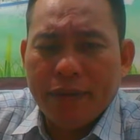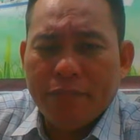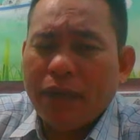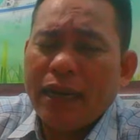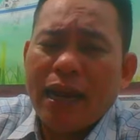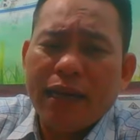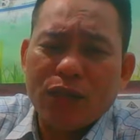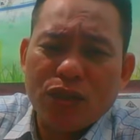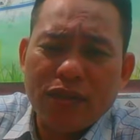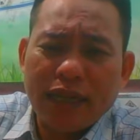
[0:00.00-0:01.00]
mà đại đa
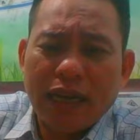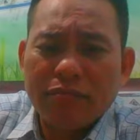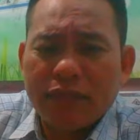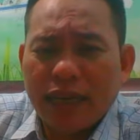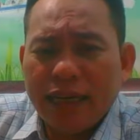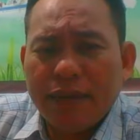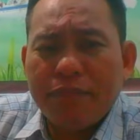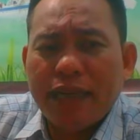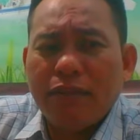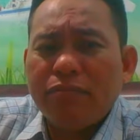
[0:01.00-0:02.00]
số rằng ông thầy
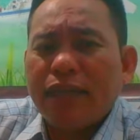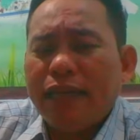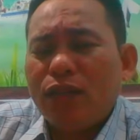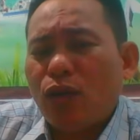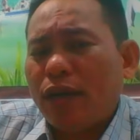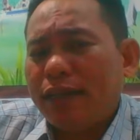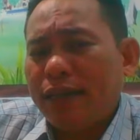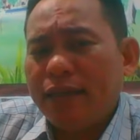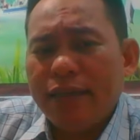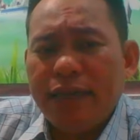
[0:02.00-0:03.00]
năm này ông trị toàn
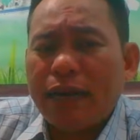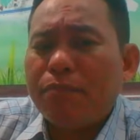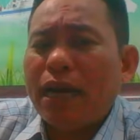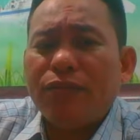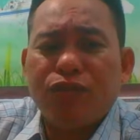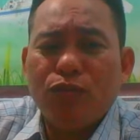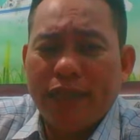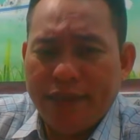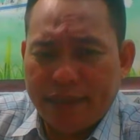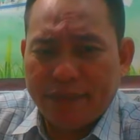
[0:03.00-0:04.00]
những người đàn bà phụ
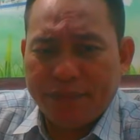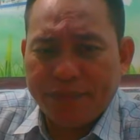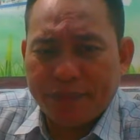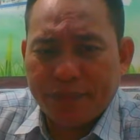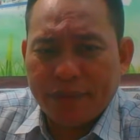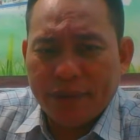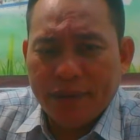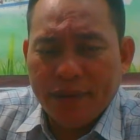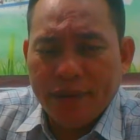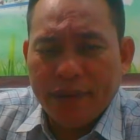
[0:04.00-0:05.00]
nữ không
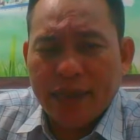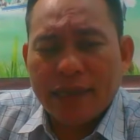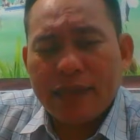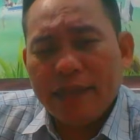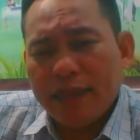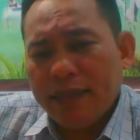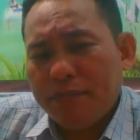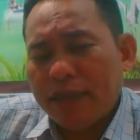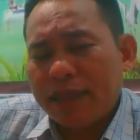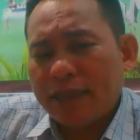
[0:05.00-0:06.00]
à, cái người
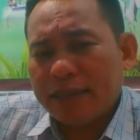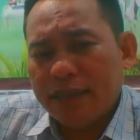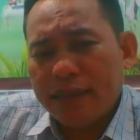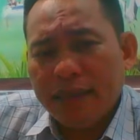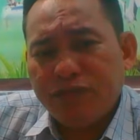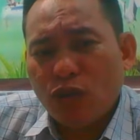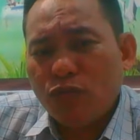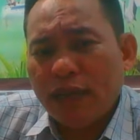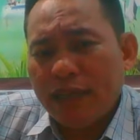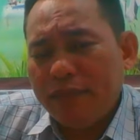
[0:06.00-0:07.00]
mà thật sự người
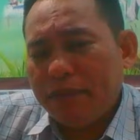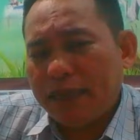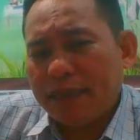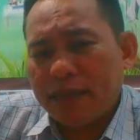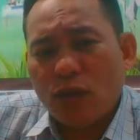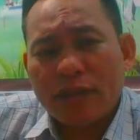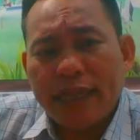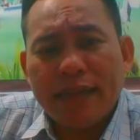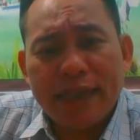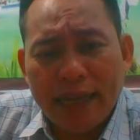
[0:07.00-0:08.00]
phụ nữ mà còn
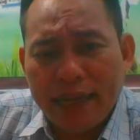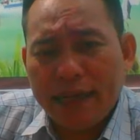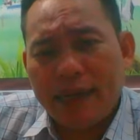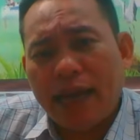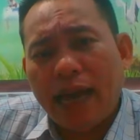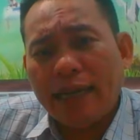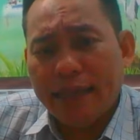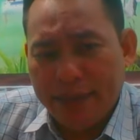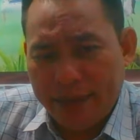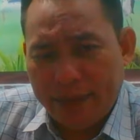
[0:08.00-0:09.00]
trẻ trẻ đó là anh
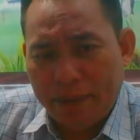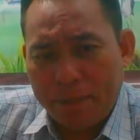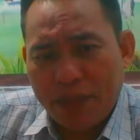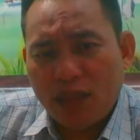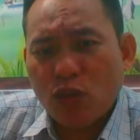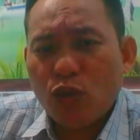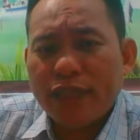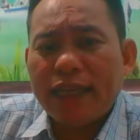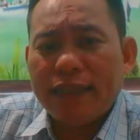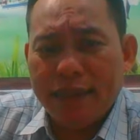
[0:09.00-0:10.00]
ngưới anh tổ
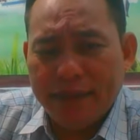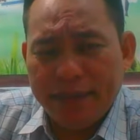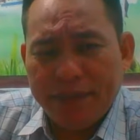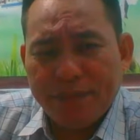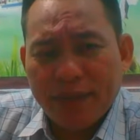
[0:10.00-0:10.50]
chức anh ngưới